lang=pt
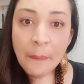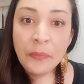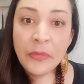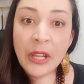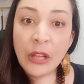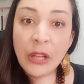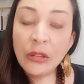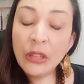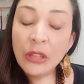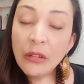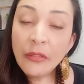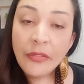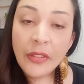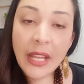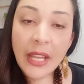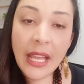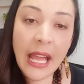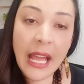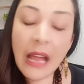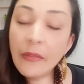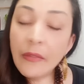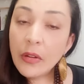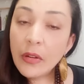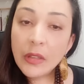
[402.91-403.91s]
Eu não
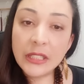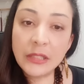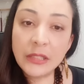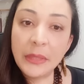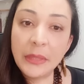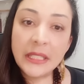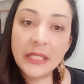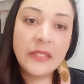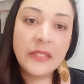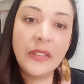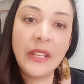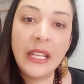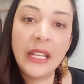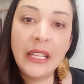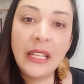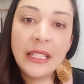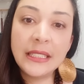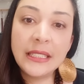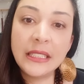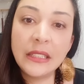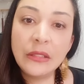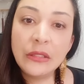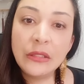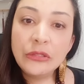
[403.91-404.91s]
ficava com as minhas filhas,
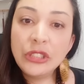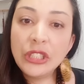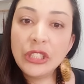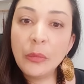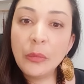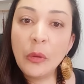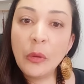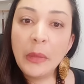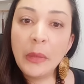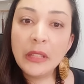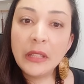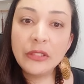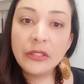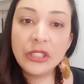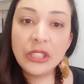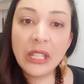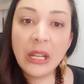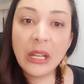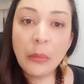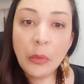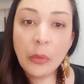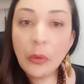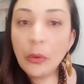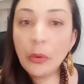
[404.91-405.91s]
eu não tinha momento de
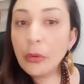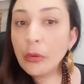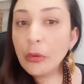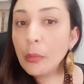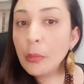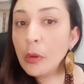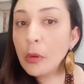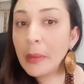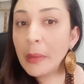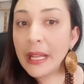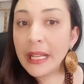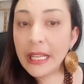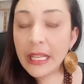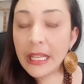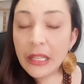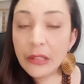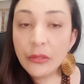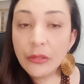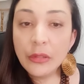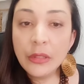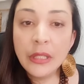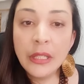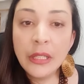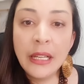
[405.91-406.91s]
namoro com meu marido.